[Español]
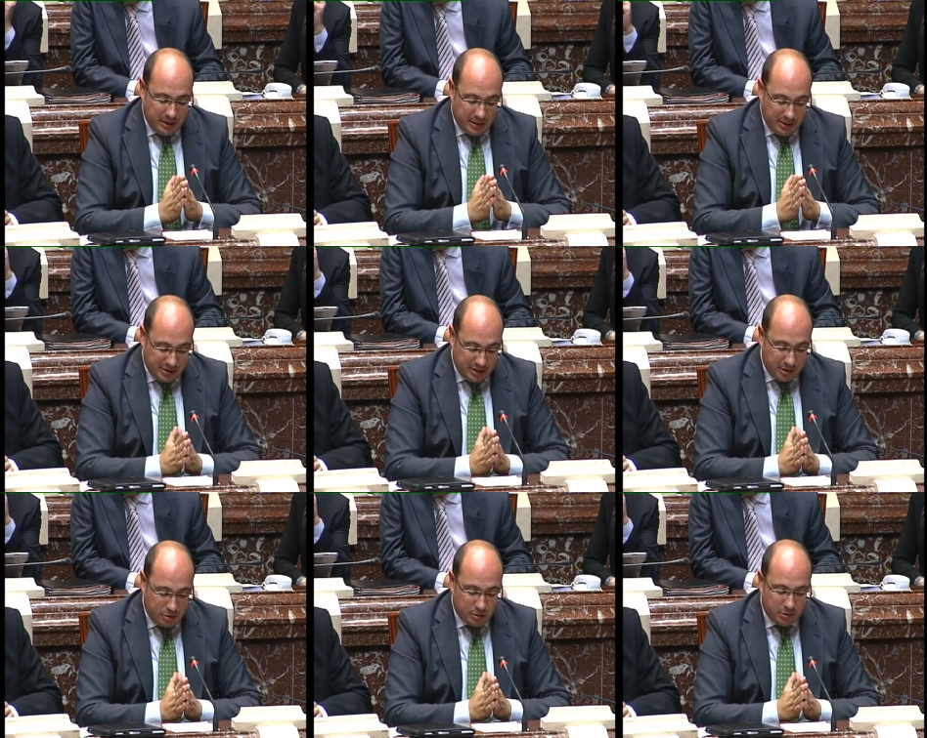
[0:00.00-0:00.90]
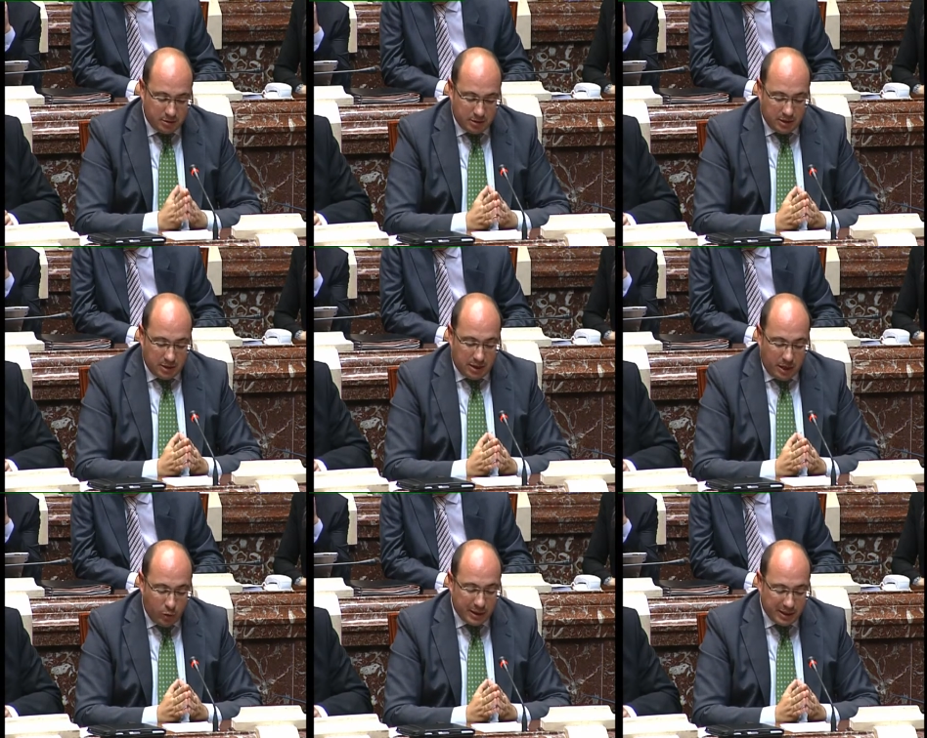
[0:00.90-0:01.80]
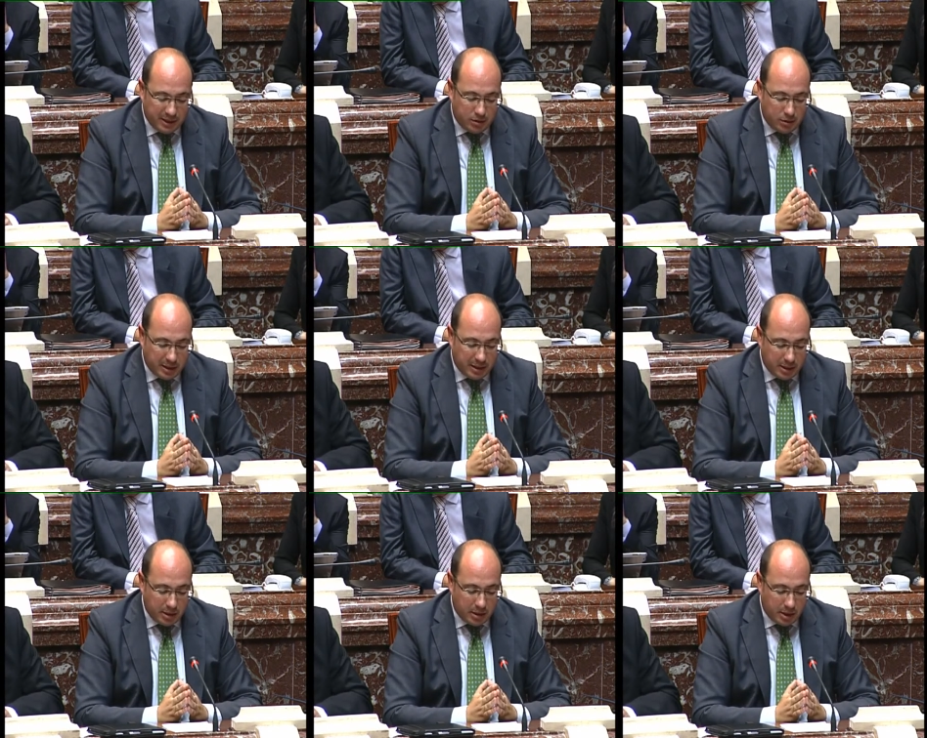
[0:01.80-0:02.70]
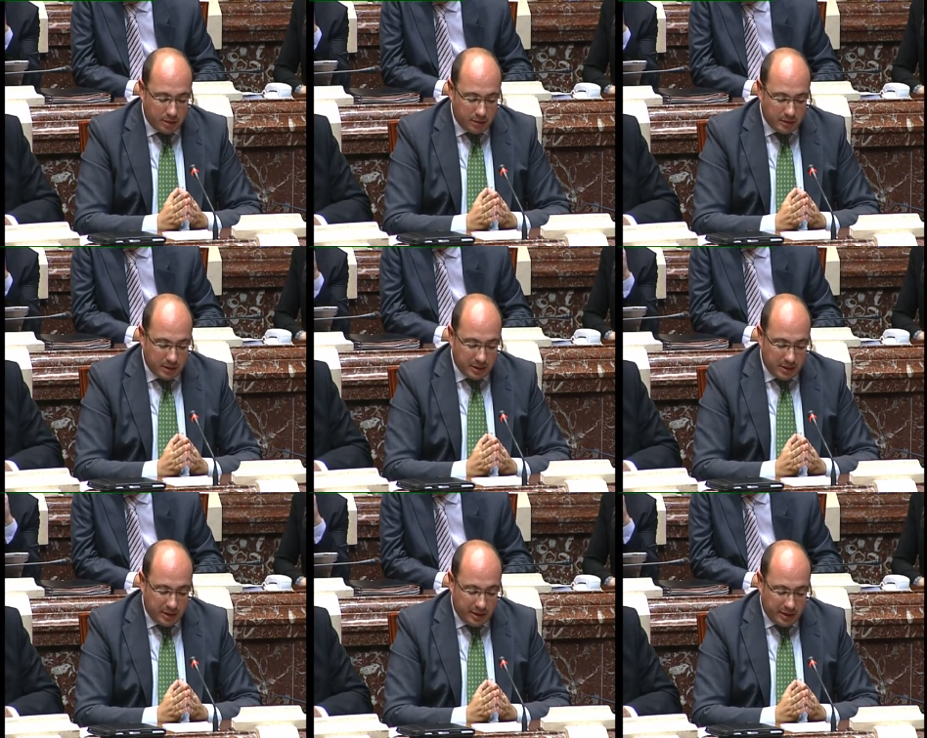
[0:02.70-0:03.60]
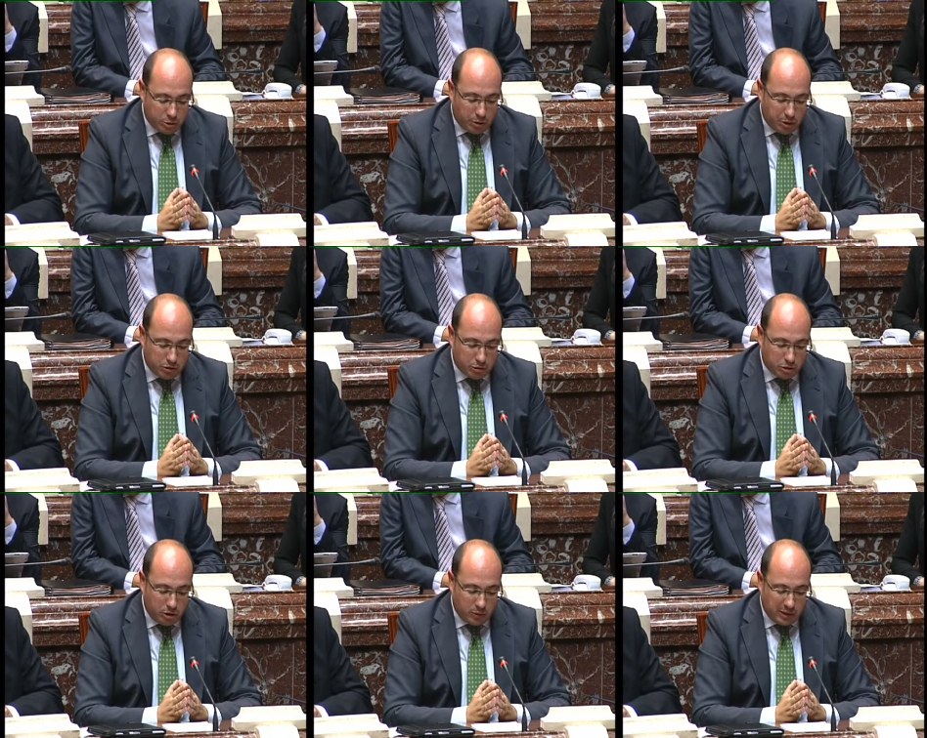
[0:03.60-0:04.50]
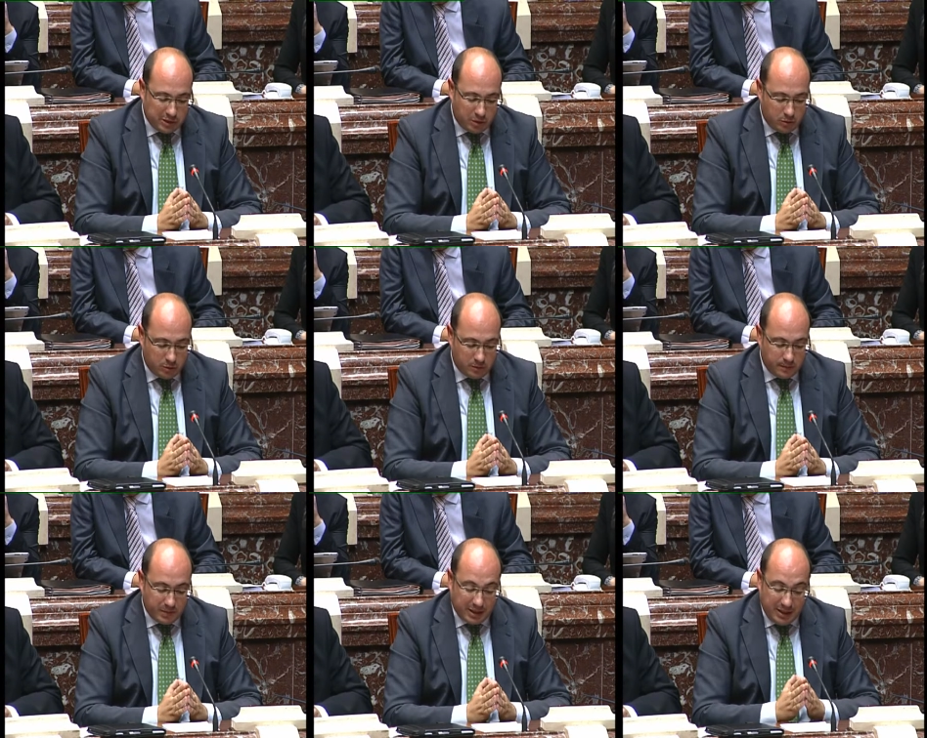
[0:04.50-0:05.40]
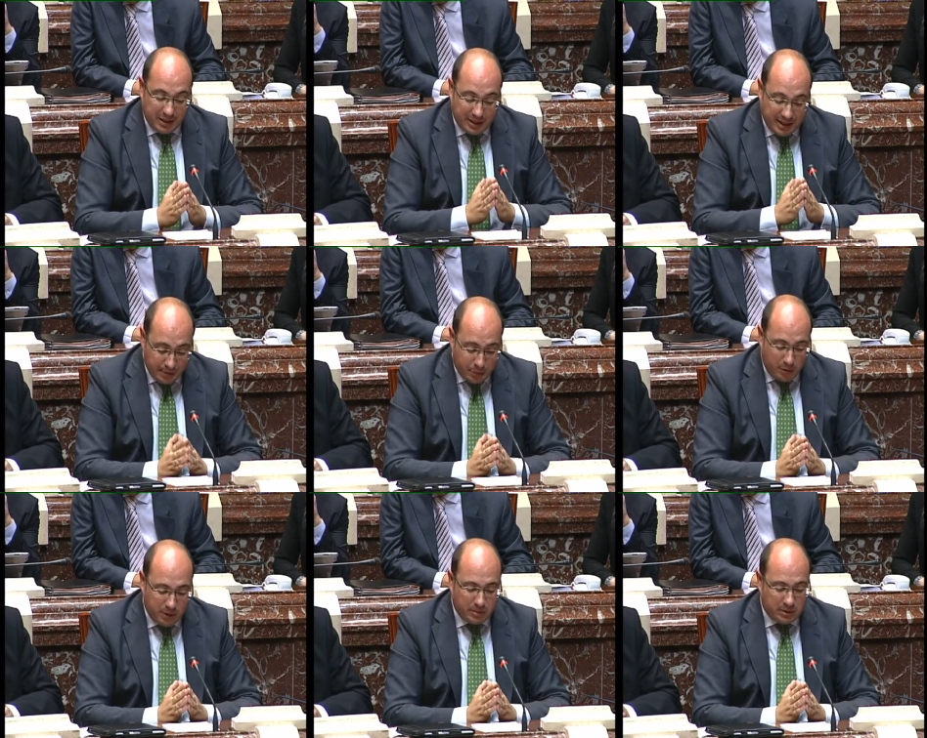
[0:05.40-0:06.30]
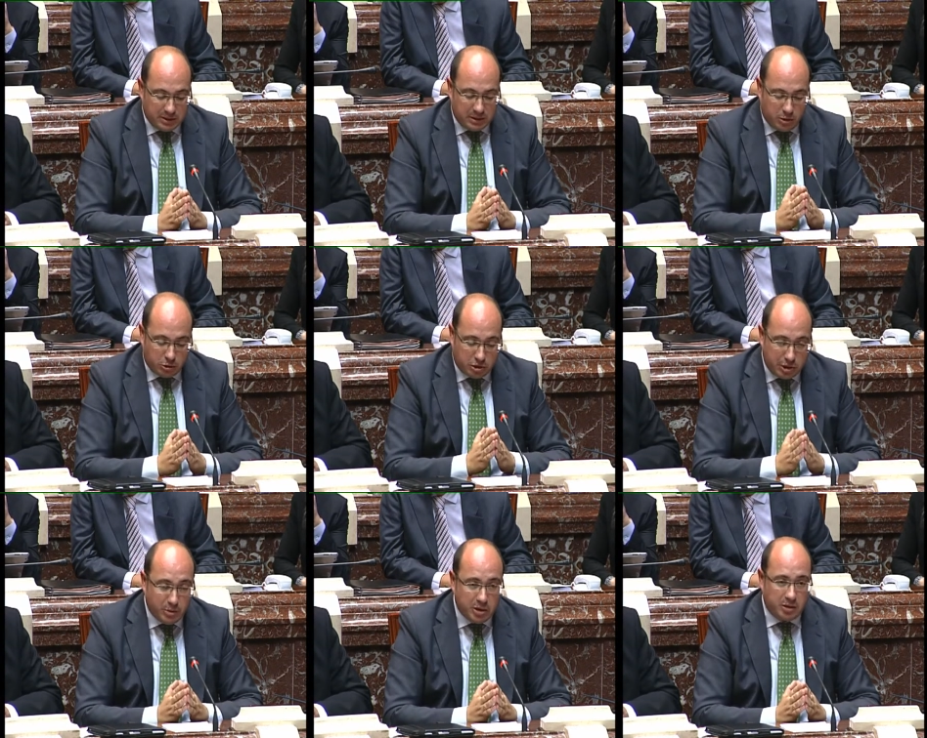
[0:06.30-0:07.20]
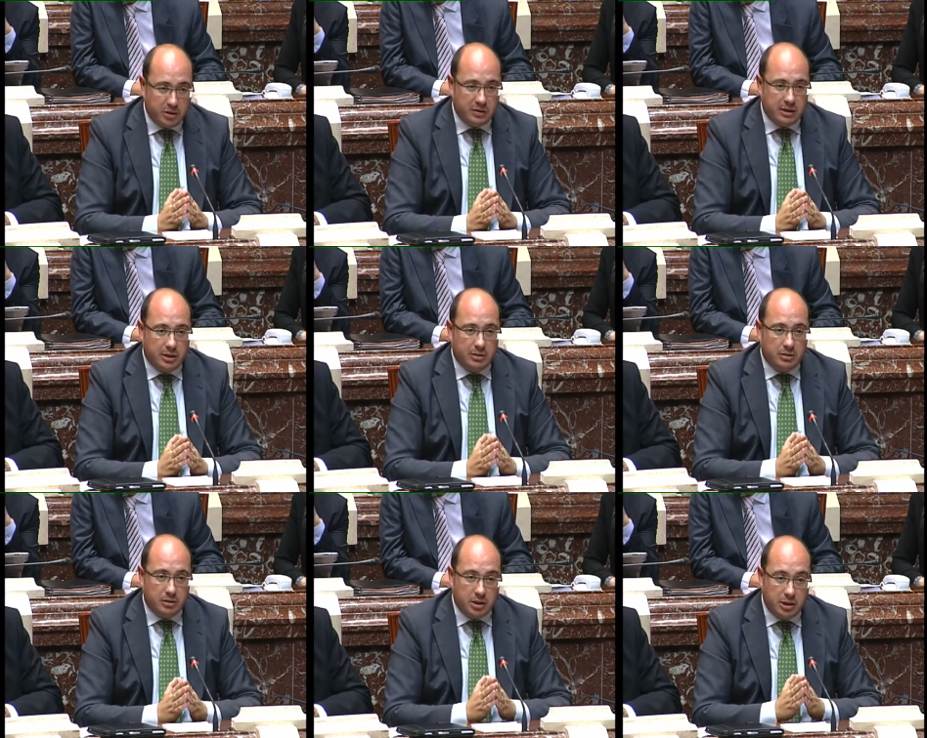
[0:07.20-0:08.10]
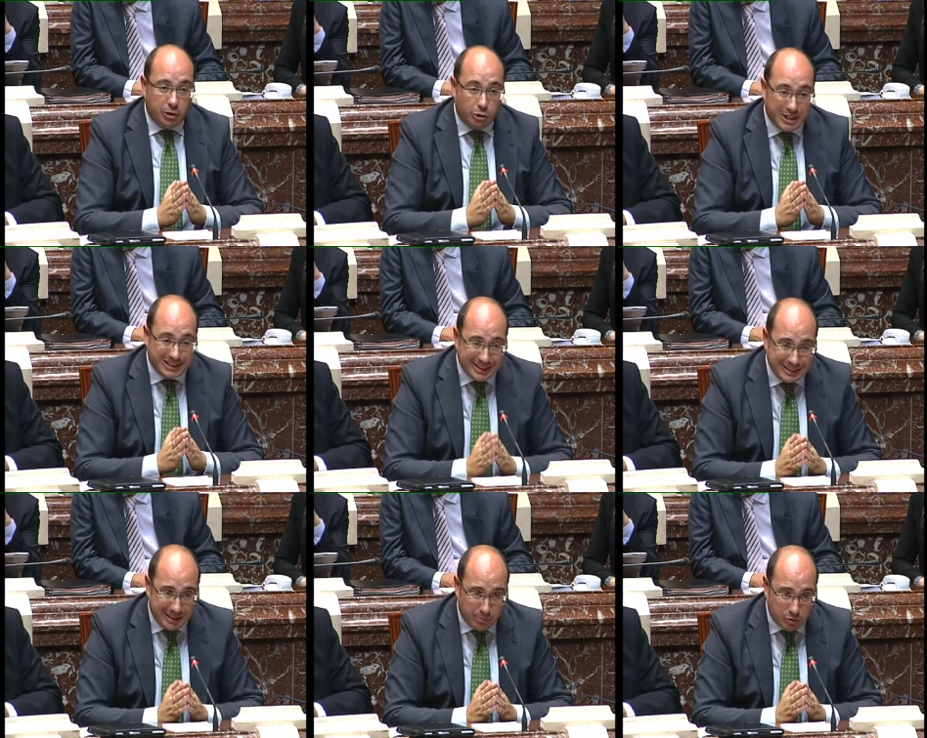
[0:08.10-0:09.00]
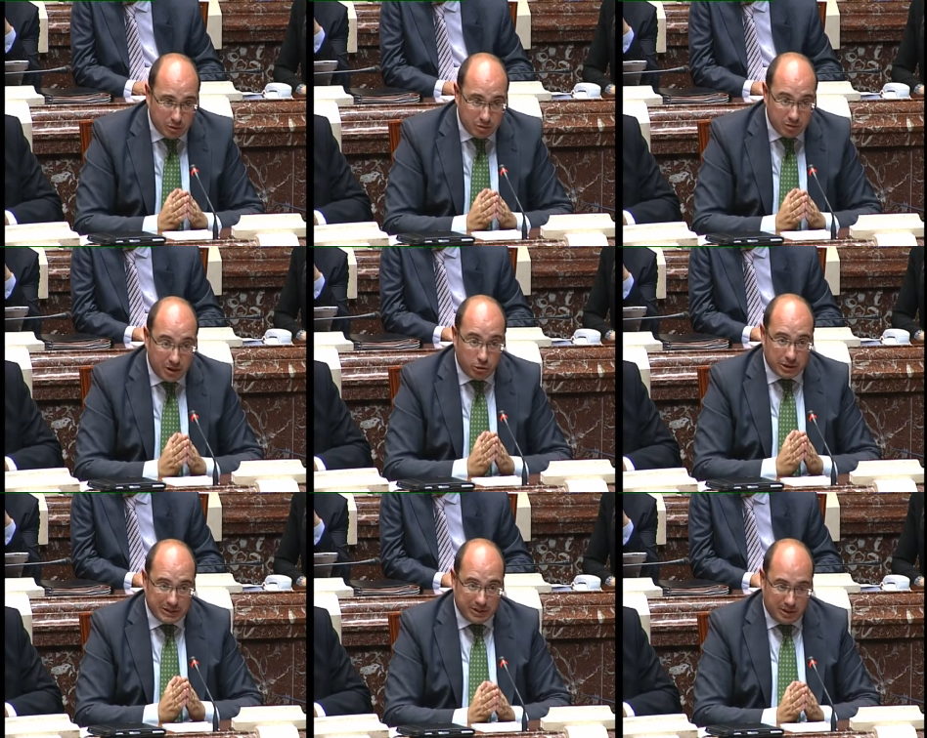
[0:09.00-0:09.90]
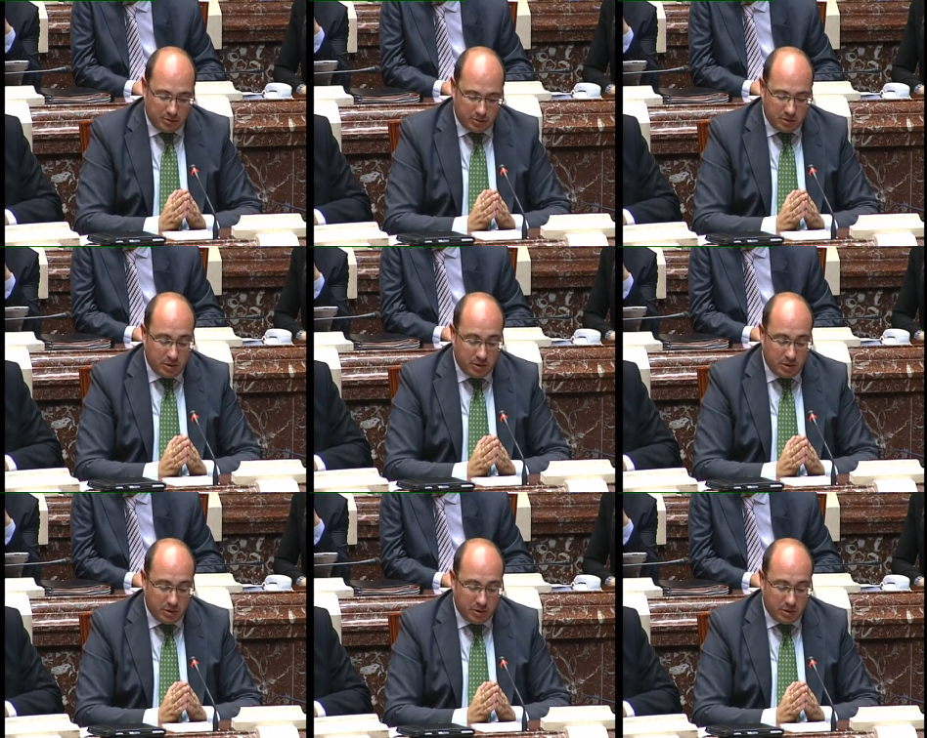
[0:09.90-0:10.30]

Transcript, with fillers: insisto, la buena gestión que han realizado en esos centros educativos. Y que hay problemas, y los tenemos identificados, y los atendemos, y los atendemos.